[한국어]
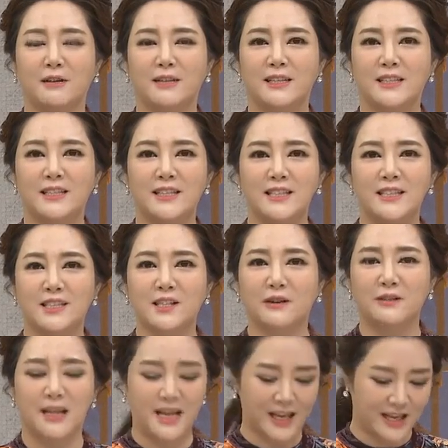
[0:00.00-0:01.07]
열흘
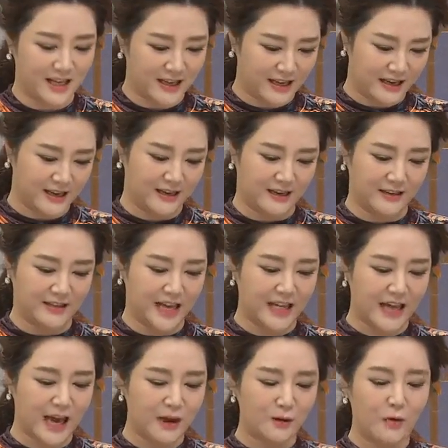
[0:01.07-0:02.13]
전에 어,
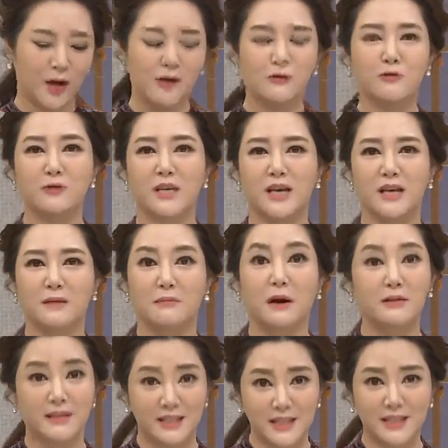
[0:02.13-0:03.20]
예향 광주에
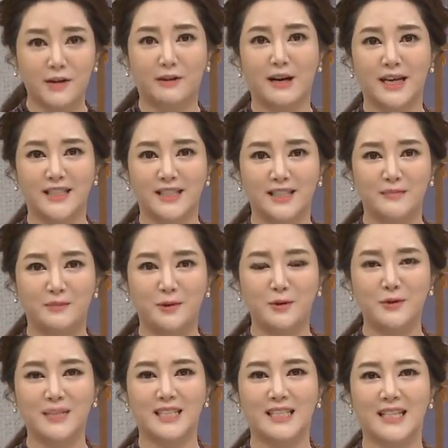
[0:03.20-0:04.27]
멋을 더하는
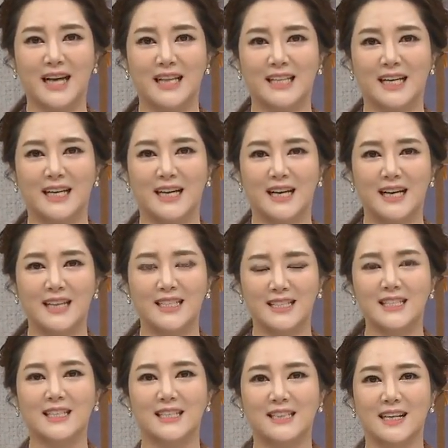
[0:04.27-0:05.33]
프로젝트 하나가
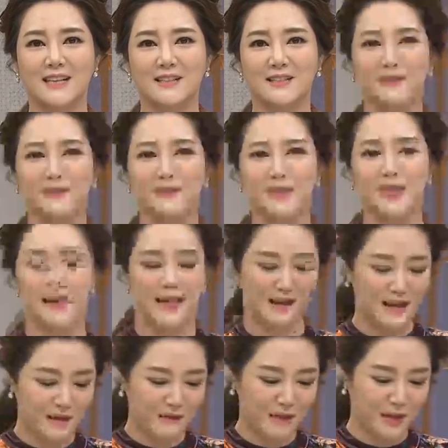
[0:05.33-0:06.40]
시작을 알렸습니다.
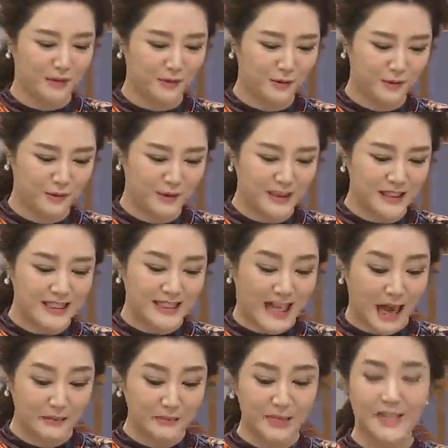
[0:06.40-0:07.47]
바로
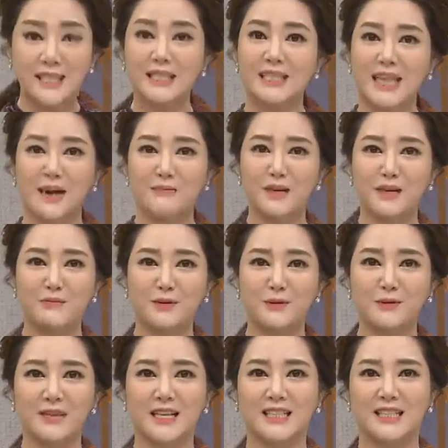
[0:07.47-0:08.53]
3232
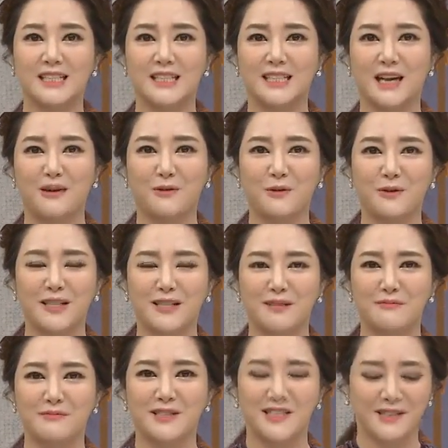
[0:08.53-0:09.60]
프로젝트라고
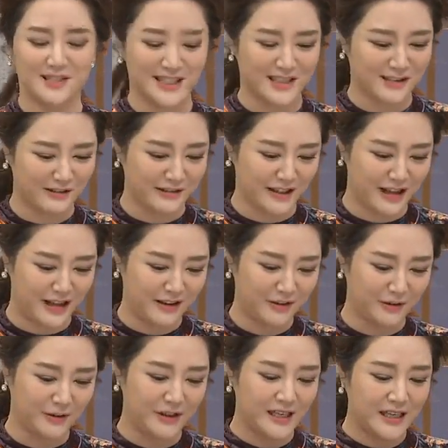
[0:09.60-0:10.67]
이름 지어진
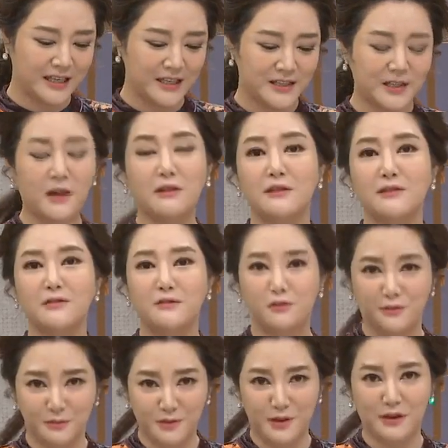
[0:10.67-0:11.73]
건데요.
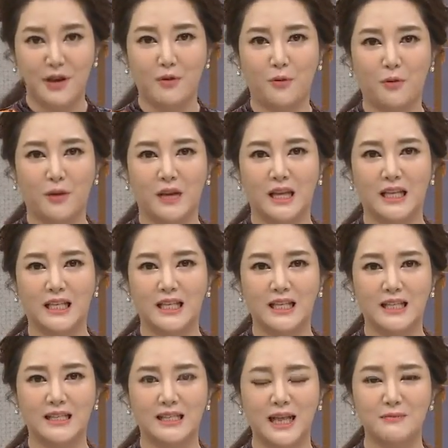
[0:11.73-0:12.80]
32명의
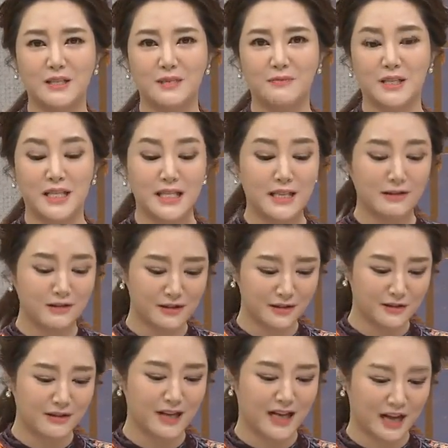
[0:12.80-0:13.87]
고객이 32년
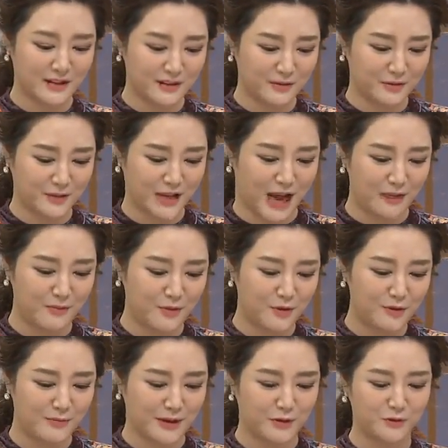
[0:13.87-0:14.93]
전의 가격으로
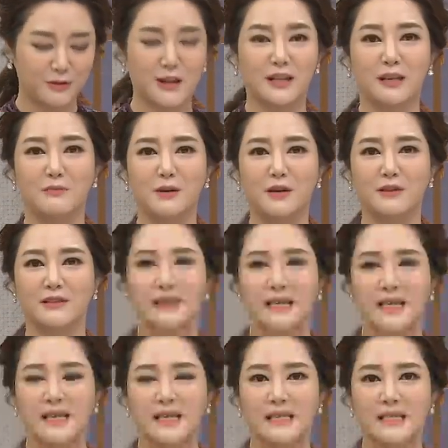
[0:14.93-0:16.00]
양복을 맞추게 되면
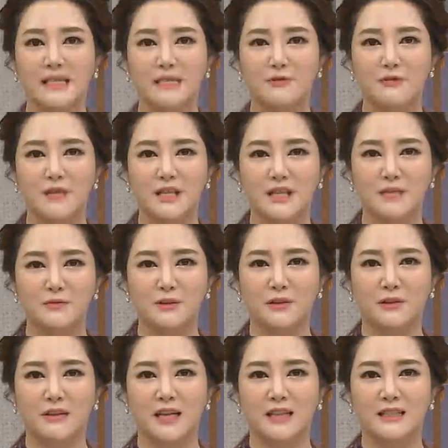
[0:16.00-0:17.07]
그 수익금
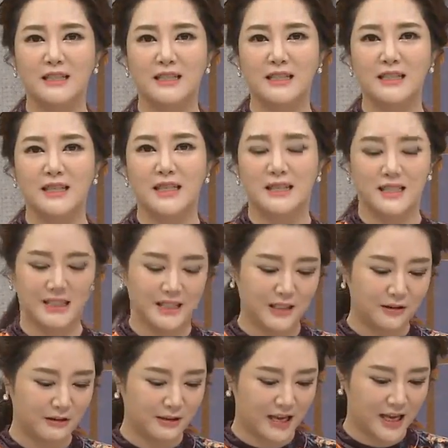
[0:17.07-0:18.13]
전액을
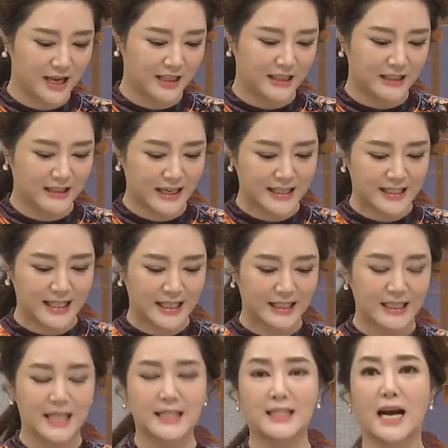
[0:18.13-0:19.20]
지역에 있는
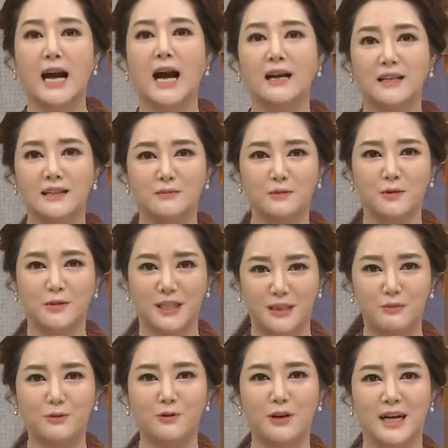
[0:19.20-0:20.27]
학생들의 장학금으로
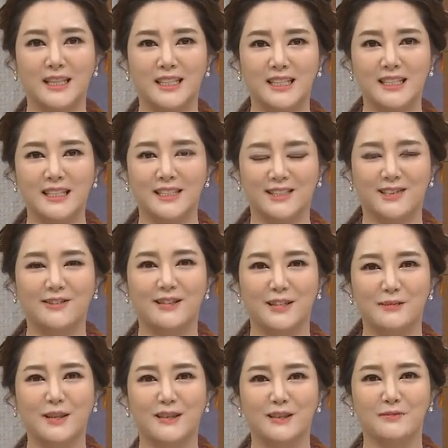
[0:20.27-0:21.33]
기부하는 그런
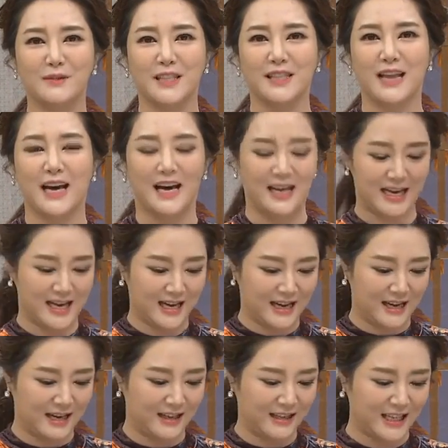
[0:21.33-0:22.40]
이벤트입니다.
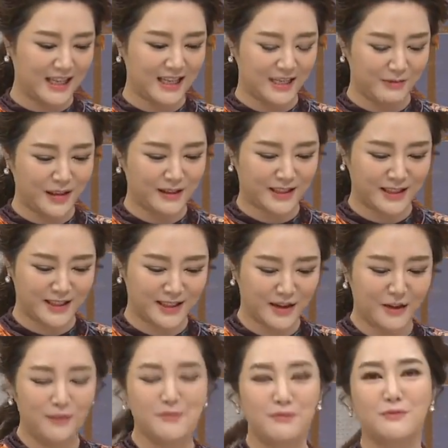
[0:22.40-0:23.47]
아, 이
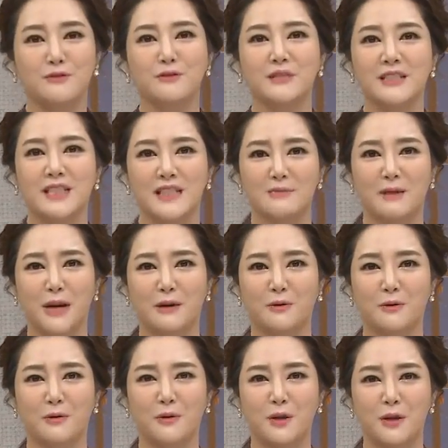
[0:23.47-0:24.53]
이벤트를 연 분이
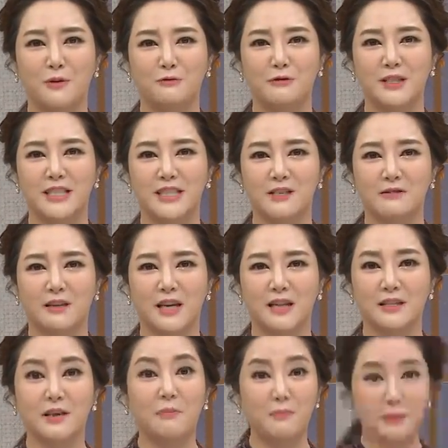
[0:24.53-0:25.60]
바로 우리
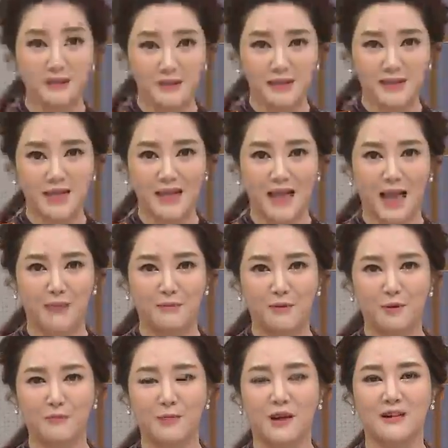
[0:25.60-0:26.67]
지역의 첫 번째
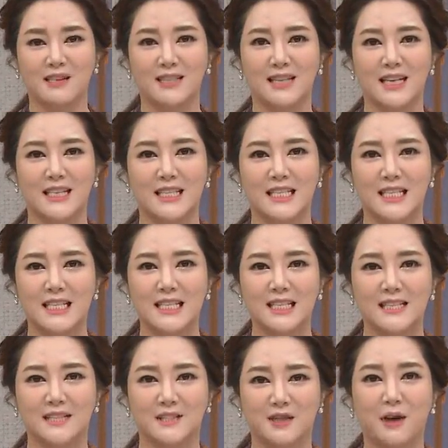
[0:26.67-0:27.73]
양복
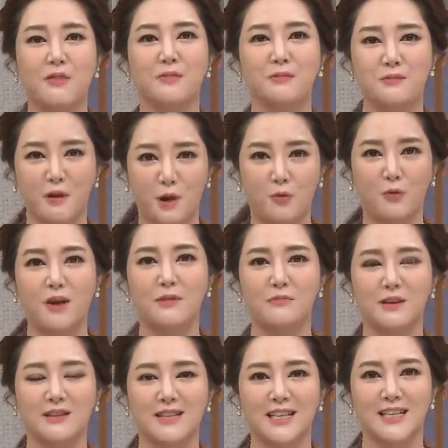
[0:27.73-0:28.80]
명장이신
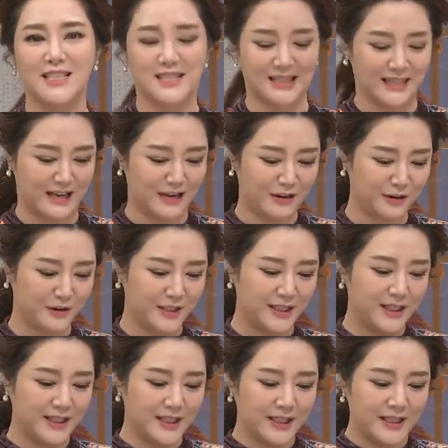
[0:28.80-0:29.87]
전병원 명장이신데요.
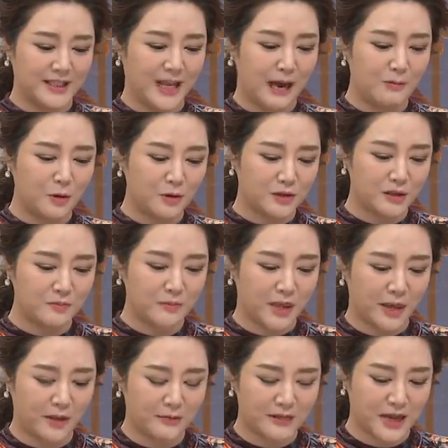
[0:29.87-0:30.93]
양복점
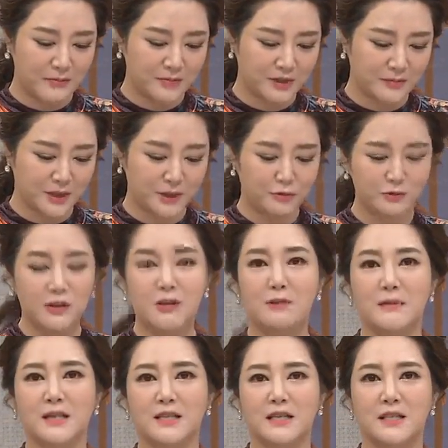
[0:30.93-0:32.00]
개업
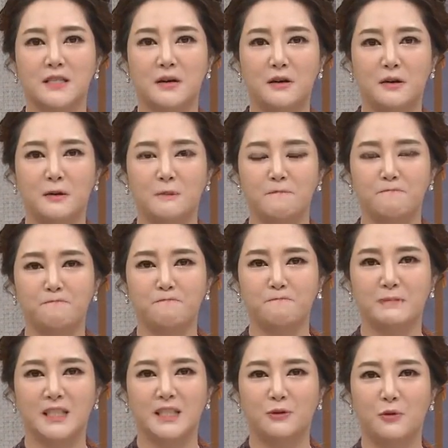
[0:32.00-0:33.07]
32주년을 맞아서
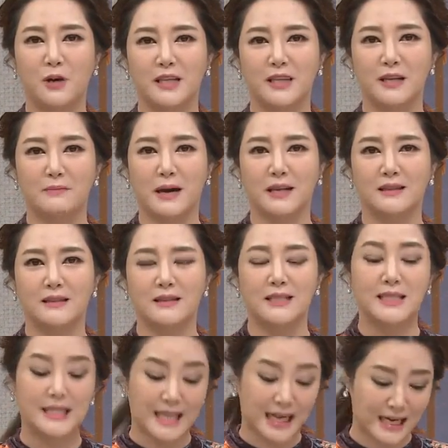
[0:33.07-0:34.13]
음, 그동안에
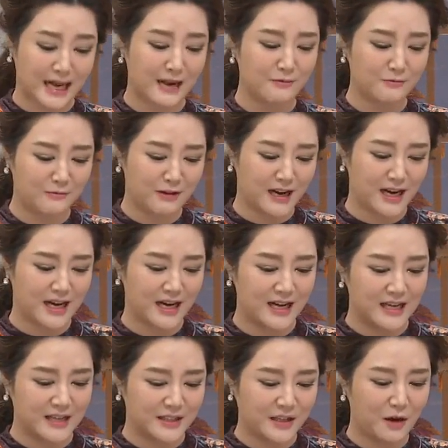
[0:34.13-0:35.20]
받은 사랑과
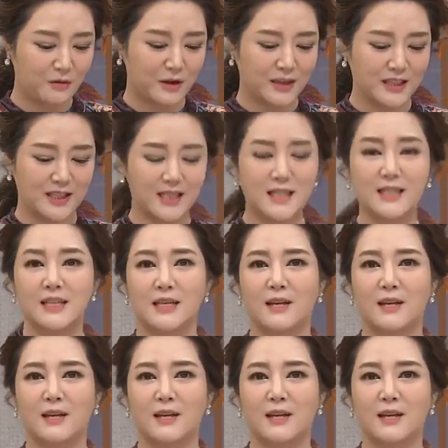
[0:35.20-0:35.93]
성원을